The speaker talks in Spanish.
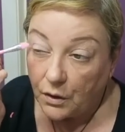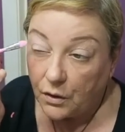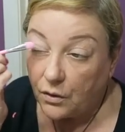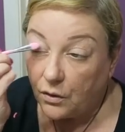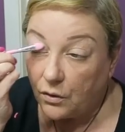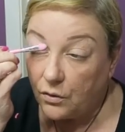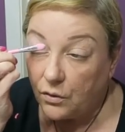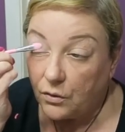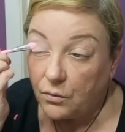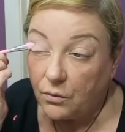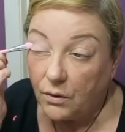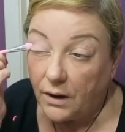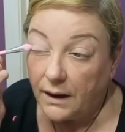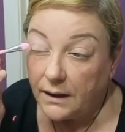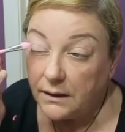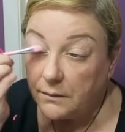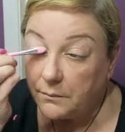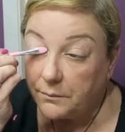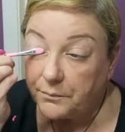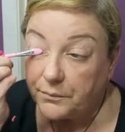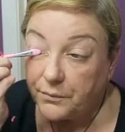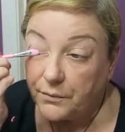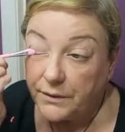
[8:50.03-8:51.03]
Con lo
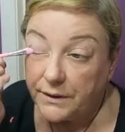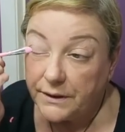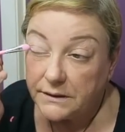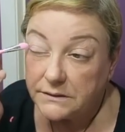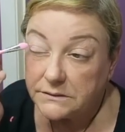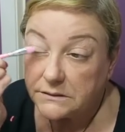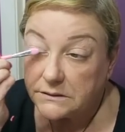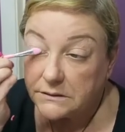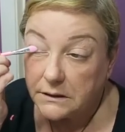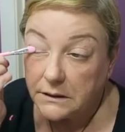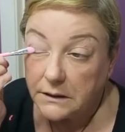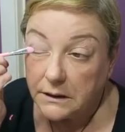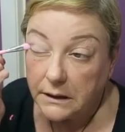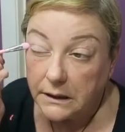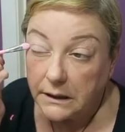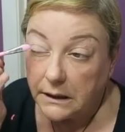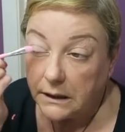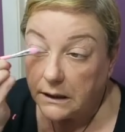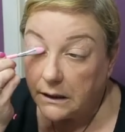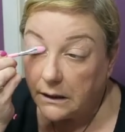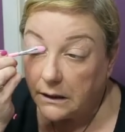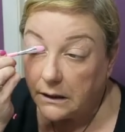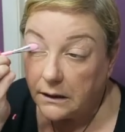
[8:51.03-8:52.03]
cual, pues,
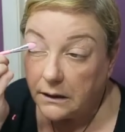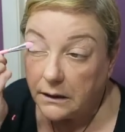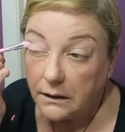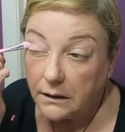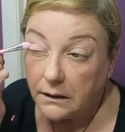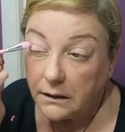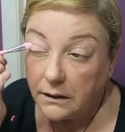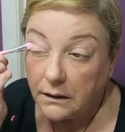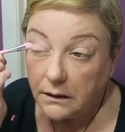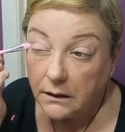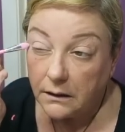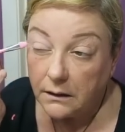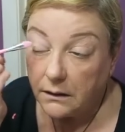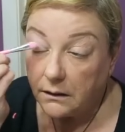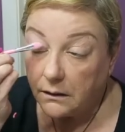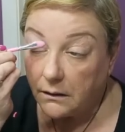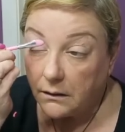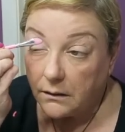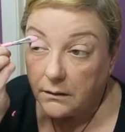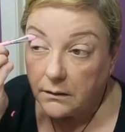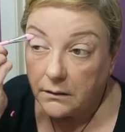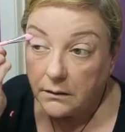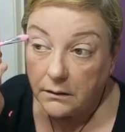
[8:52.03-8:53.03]
eh,
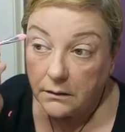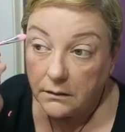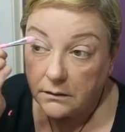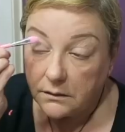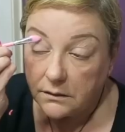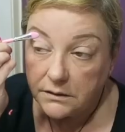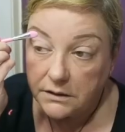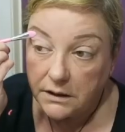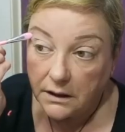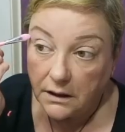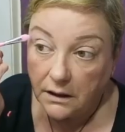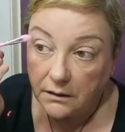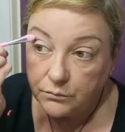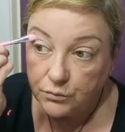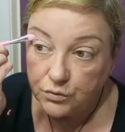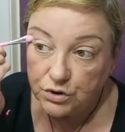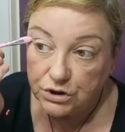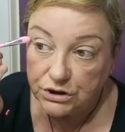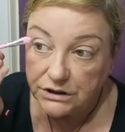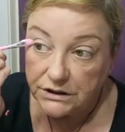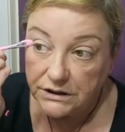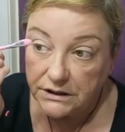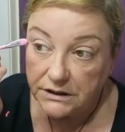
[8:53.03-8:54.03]
llega
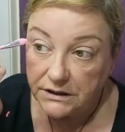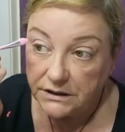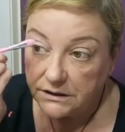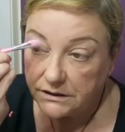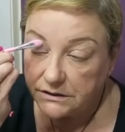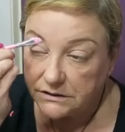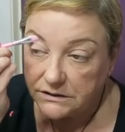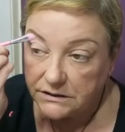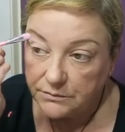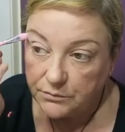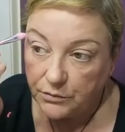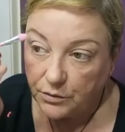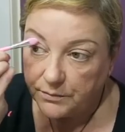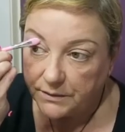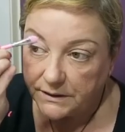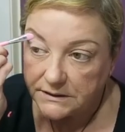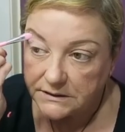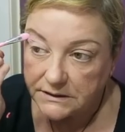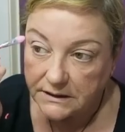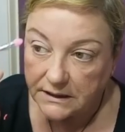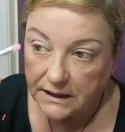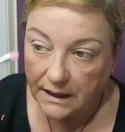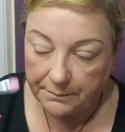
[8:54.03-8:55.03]
muchísimo
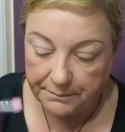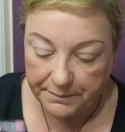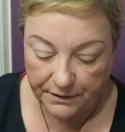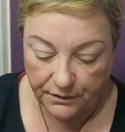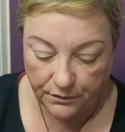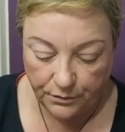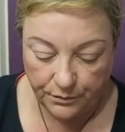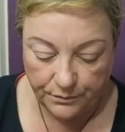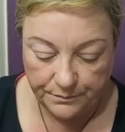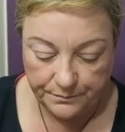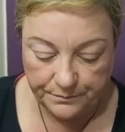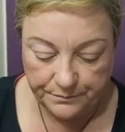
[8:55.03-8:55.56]
más rápido.